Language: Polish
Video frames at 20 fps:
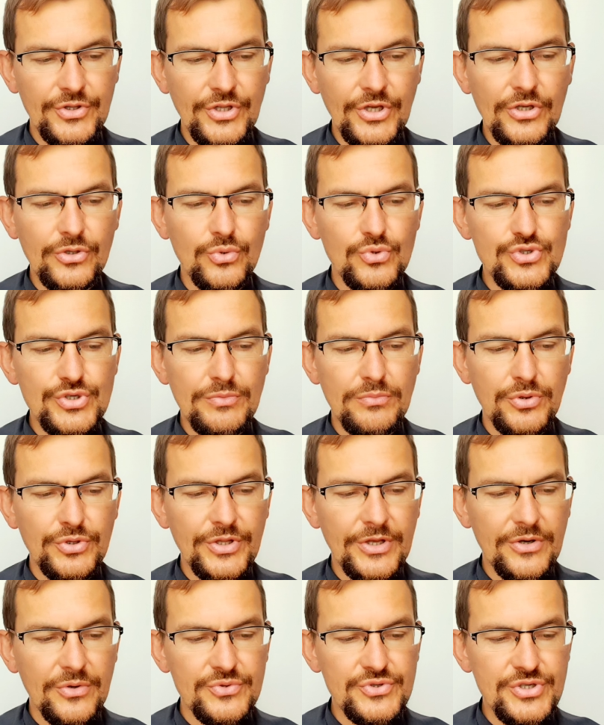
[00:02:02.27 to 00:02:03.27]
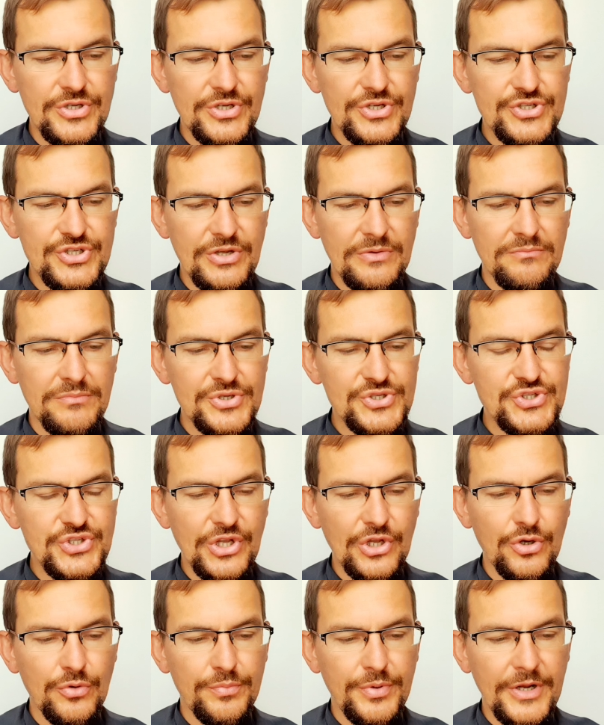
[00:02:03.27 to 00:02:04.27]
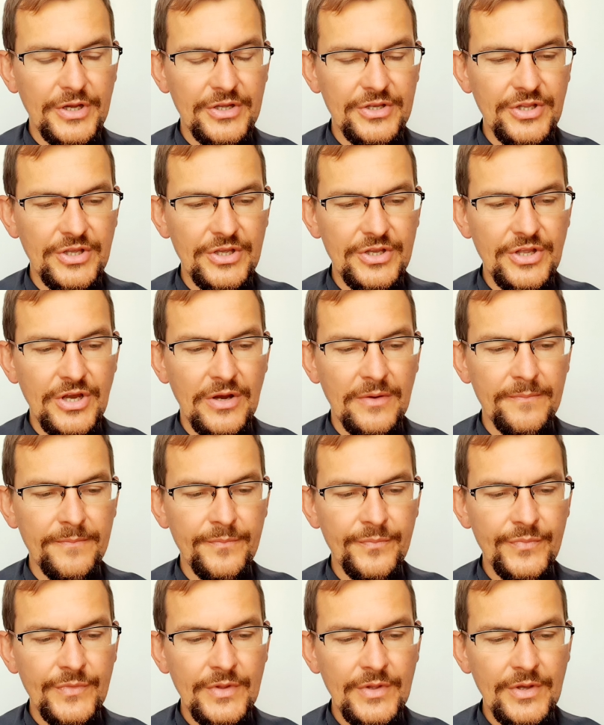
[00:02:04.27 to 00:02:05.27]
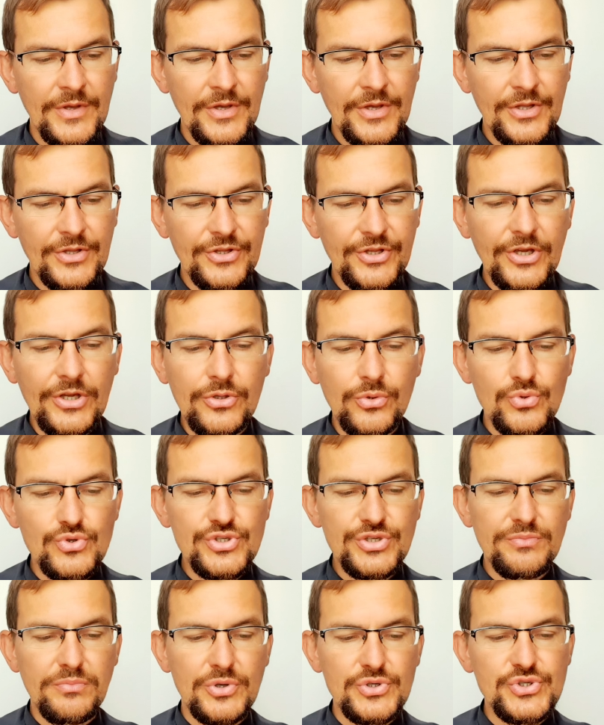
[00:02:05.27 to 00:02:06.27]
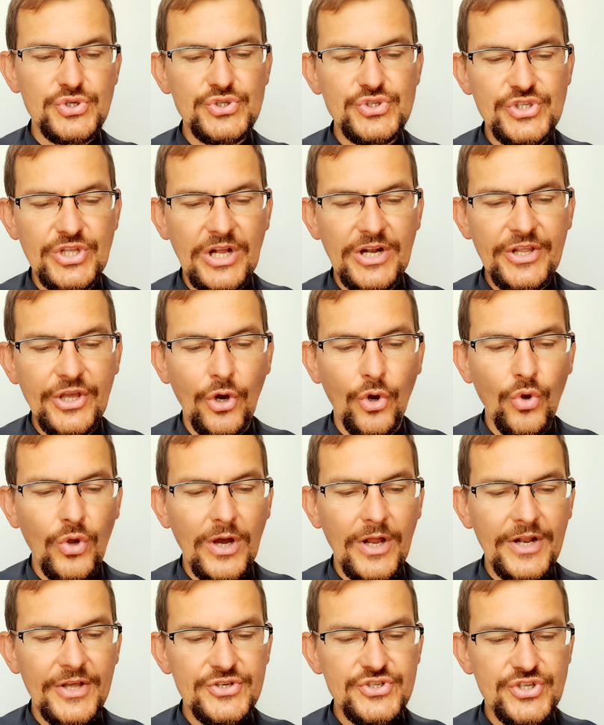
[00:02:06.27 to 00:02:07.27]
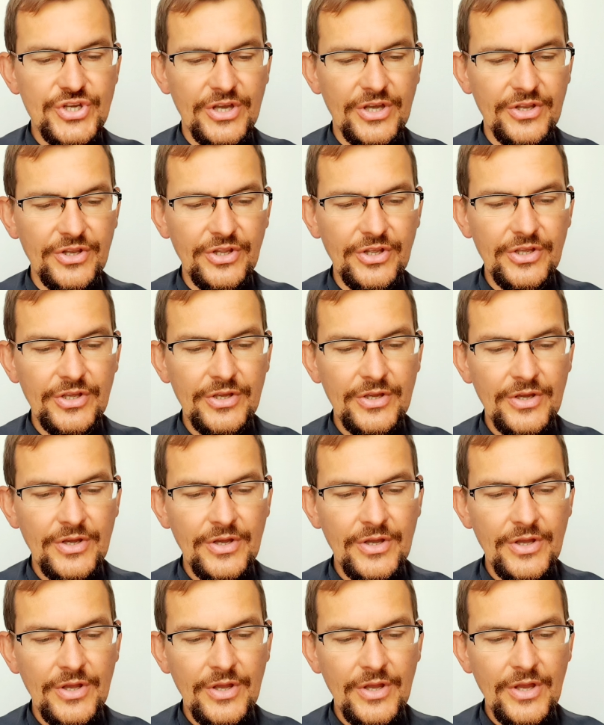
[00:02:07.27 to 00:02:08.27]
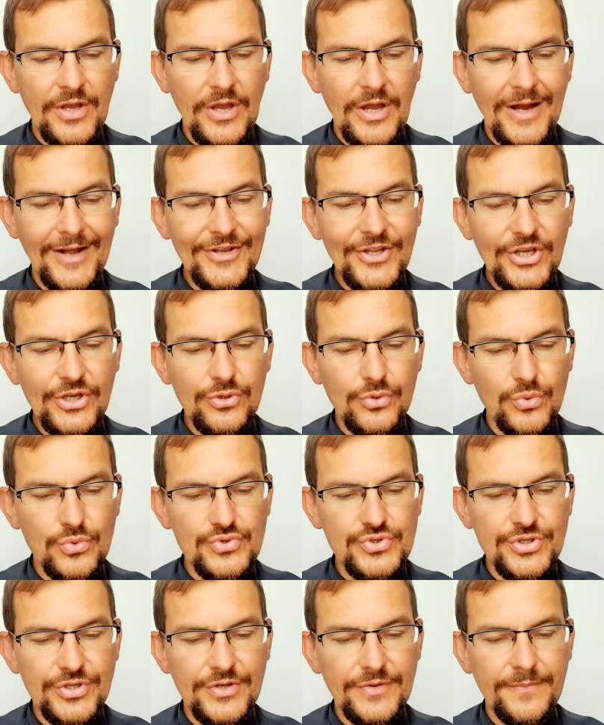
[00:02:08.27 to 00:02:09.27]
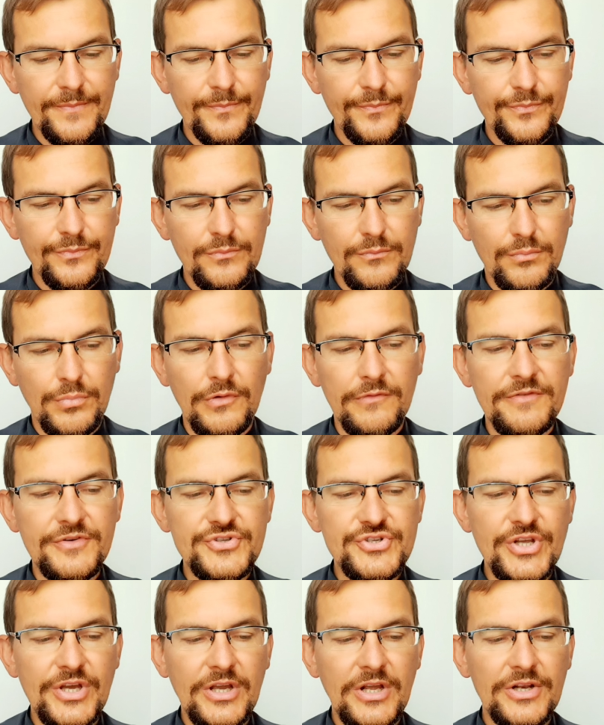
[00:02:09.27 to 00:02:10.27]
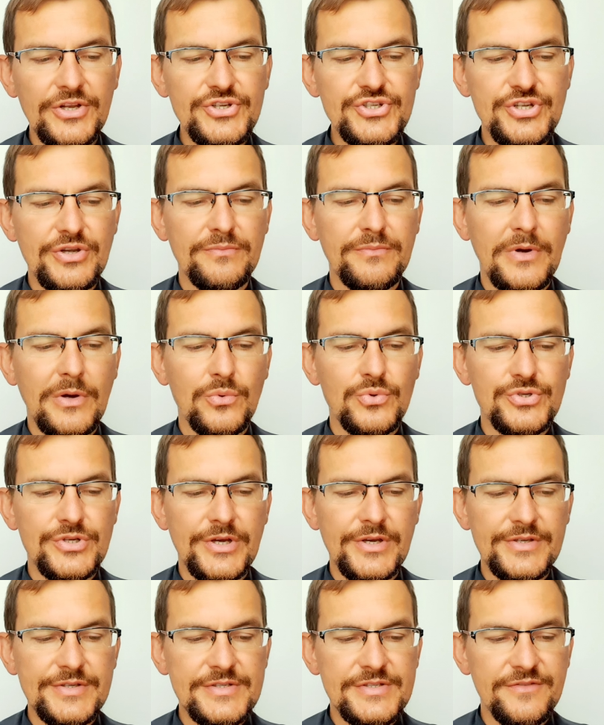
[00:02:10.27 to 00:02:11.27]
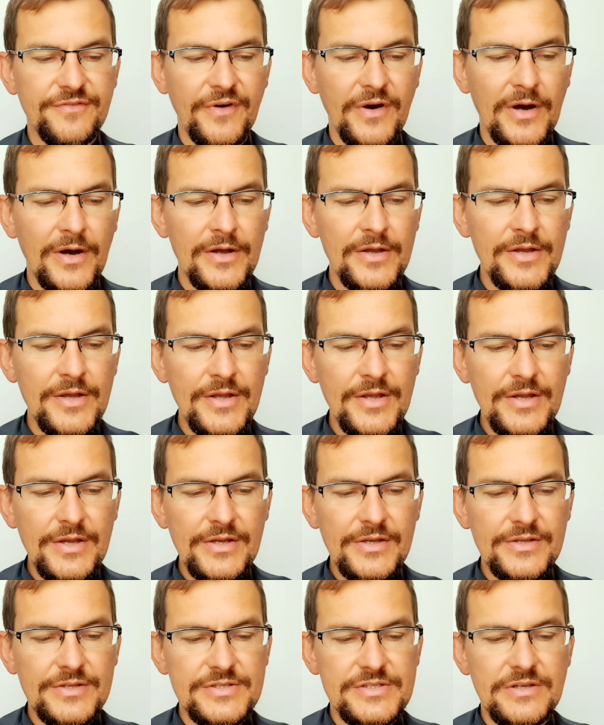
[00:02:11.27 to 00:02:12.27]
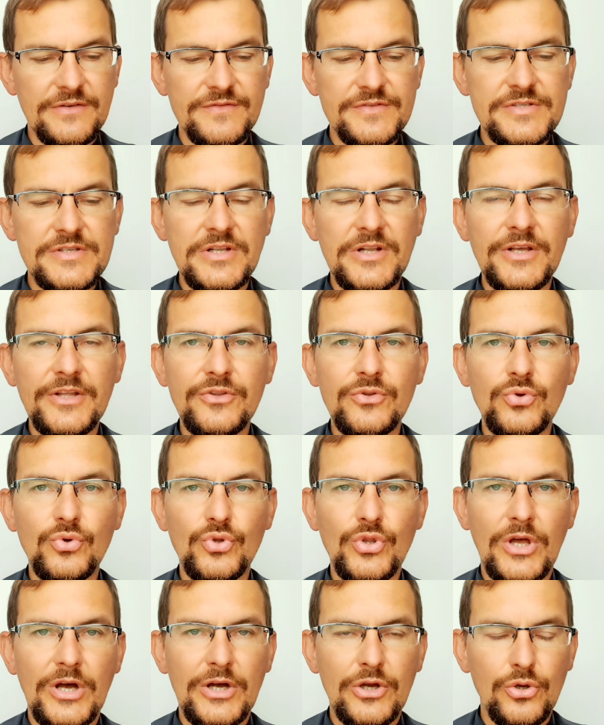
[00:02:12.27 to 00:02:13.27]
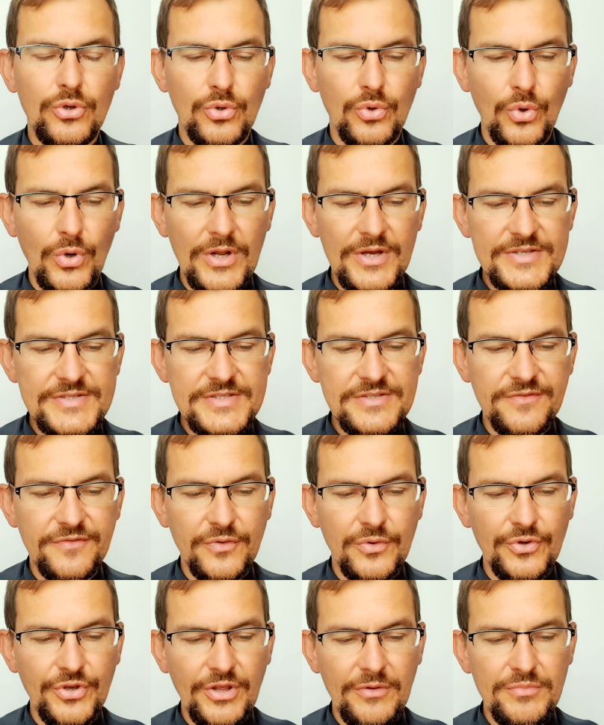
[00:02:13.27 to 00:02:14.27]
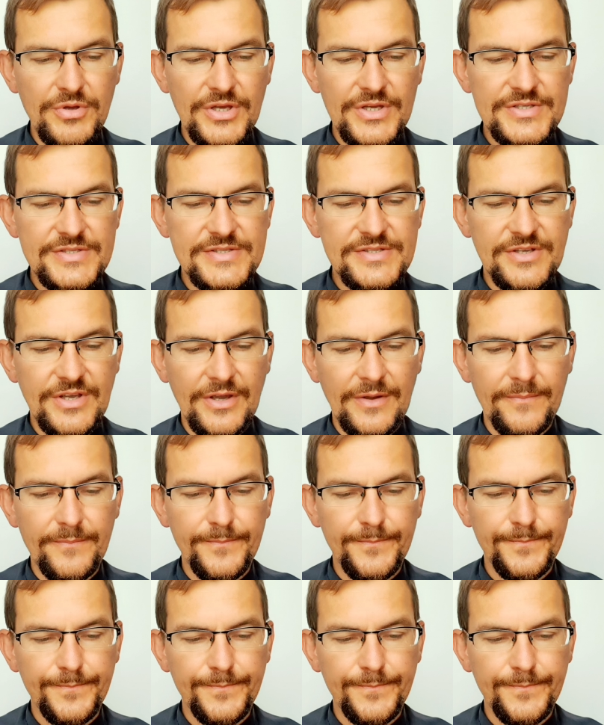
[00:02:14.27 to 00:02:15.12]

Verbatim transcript: Niektórzy, bo narodzili się bez tego pragnienia, niektórzy, bo zostali okaleczeni, a niektórzy, bo wyrzekli się małżeństwa ze względu na Królestwo Niebieskie.